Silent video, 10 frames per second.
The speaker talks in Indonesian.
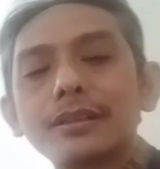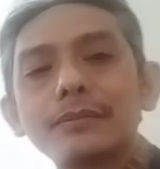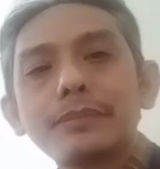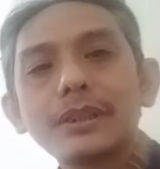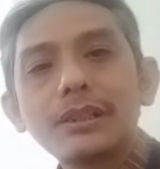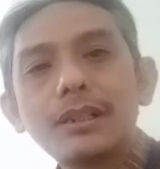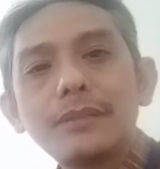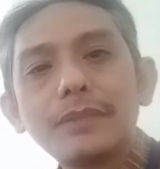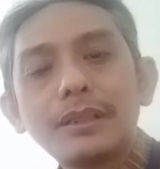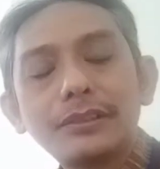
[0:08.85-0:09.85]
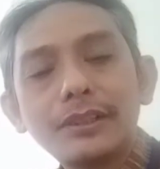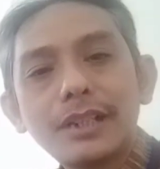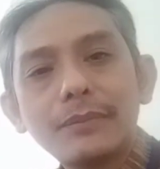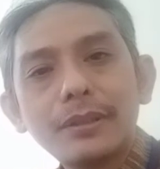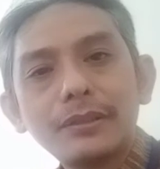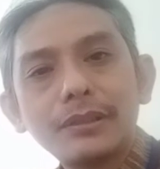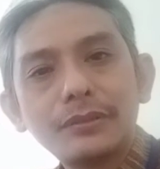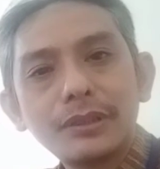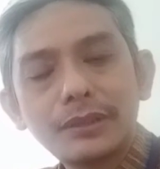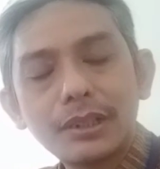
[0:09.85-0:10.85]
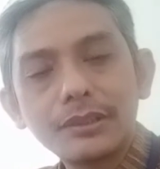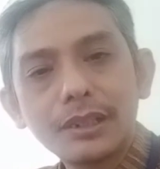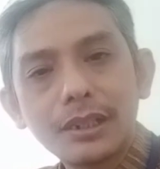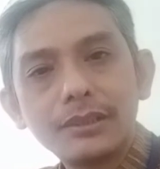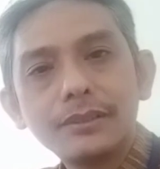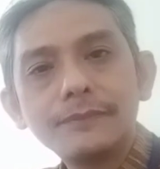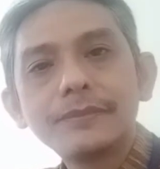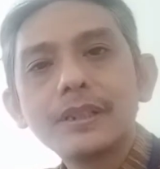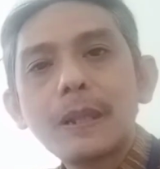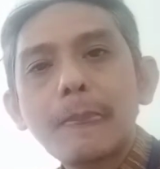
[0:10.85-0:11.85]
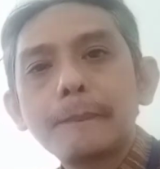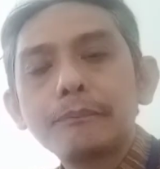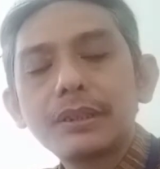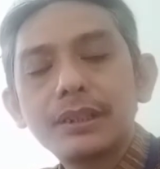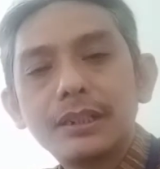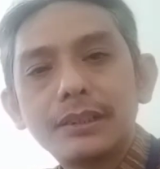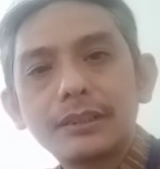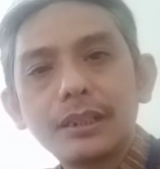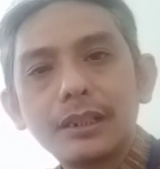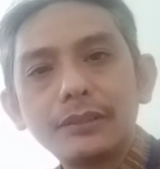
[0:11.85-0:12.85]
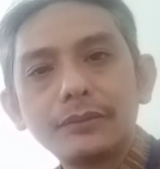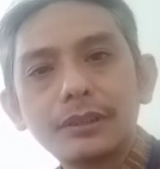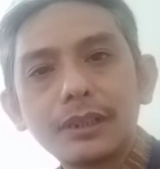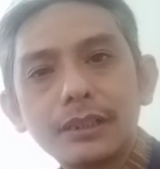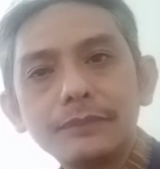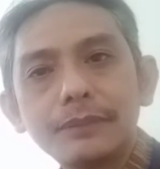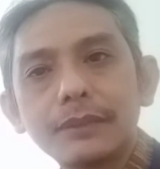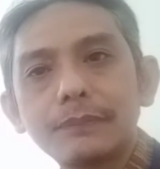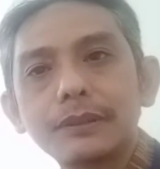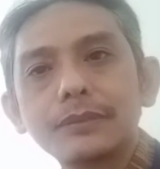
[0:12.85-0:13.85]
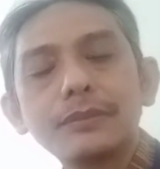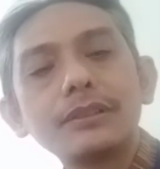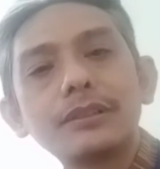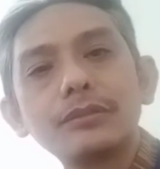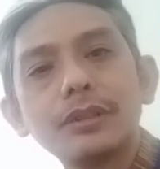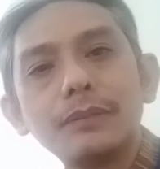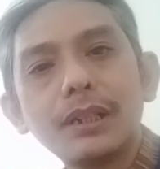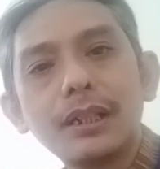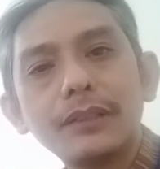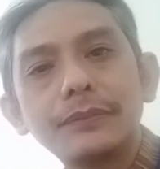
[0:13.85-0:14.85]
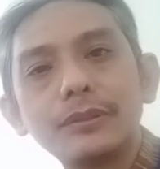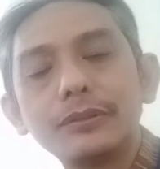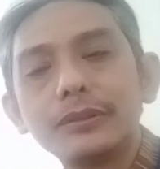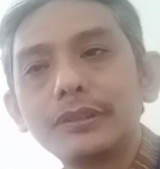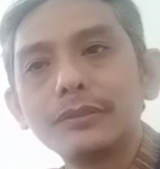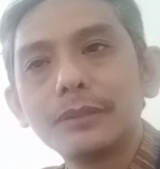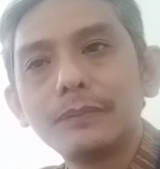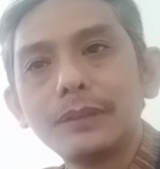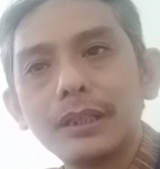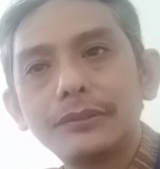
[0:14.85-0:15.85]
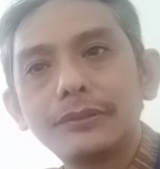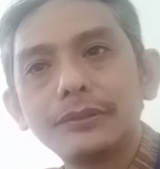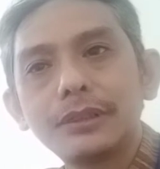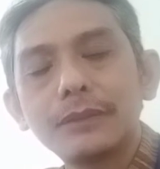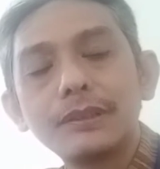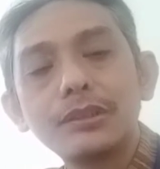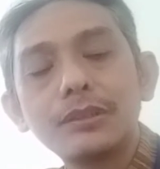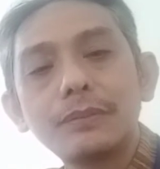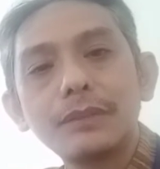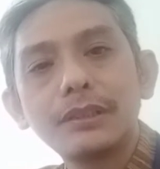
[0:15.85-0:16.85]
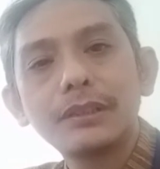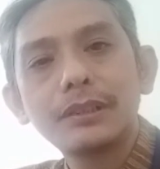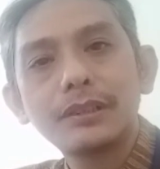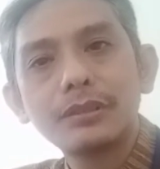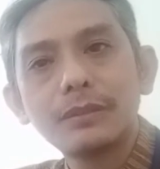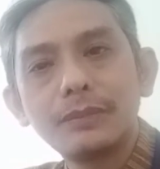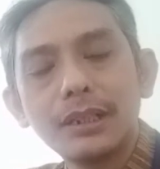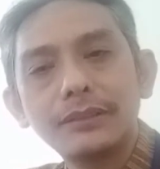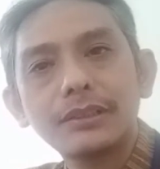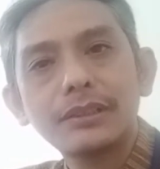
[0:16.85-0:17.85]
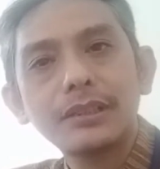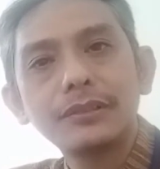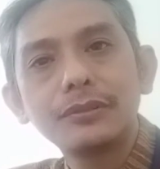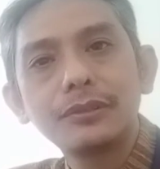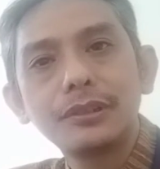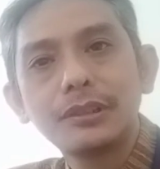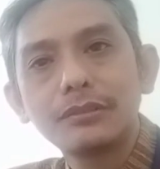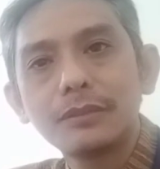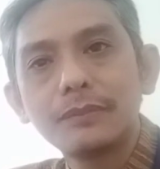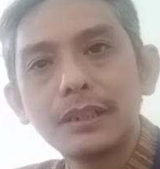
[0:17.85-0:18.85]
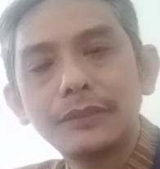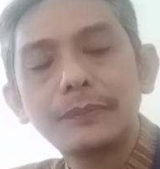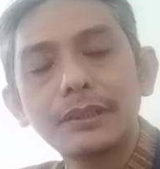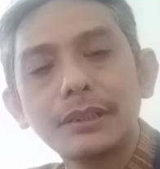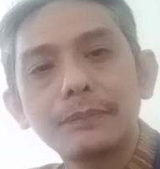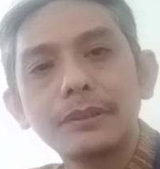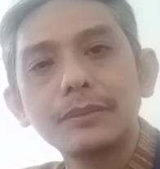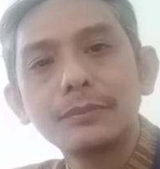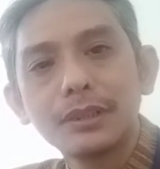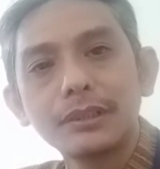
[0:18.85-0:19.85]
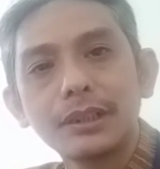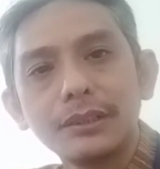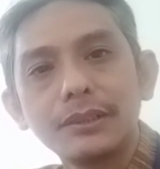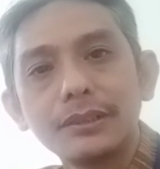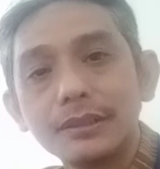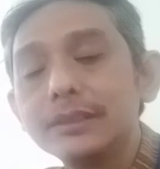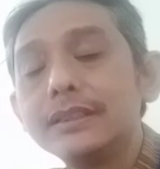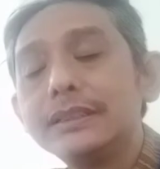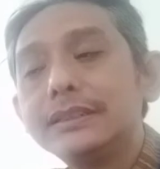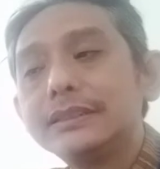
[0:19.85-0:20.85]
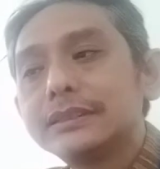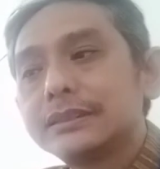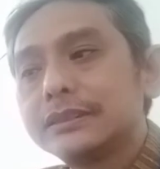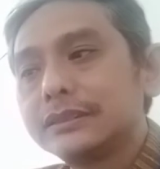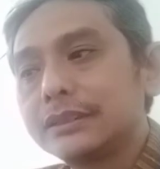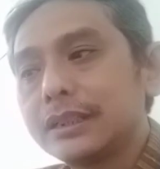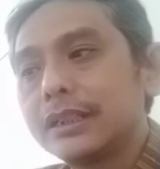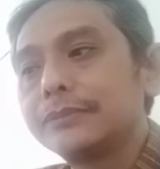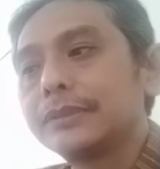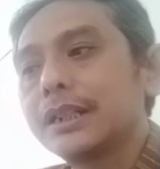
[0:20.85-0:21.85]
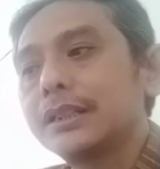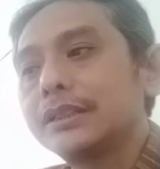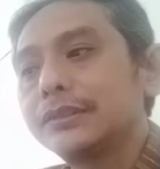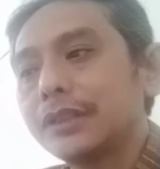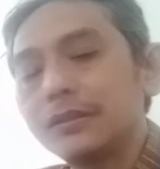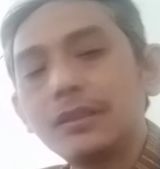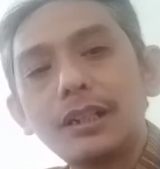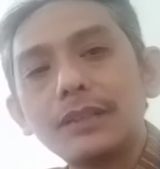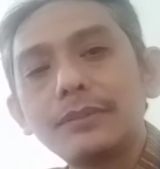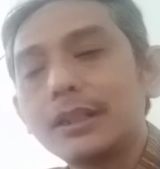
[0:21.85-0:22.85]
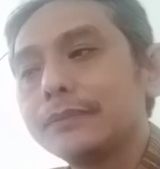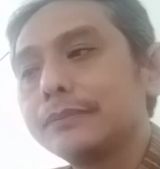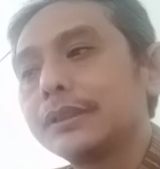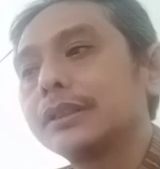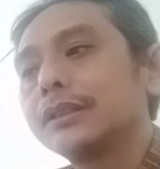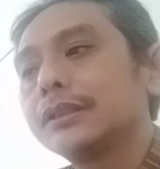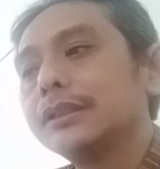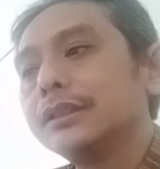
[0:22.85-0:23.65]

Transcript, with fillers: Para mahasiswa dan mahasiswi sekalian, marilah kita lanjutkan pada pertemuan ke-12, modul ke-12, juga video pembelajaran ke-12, serta diskusi ke-12 pada pertemuan kali ini dengan insya Allah akan mengambil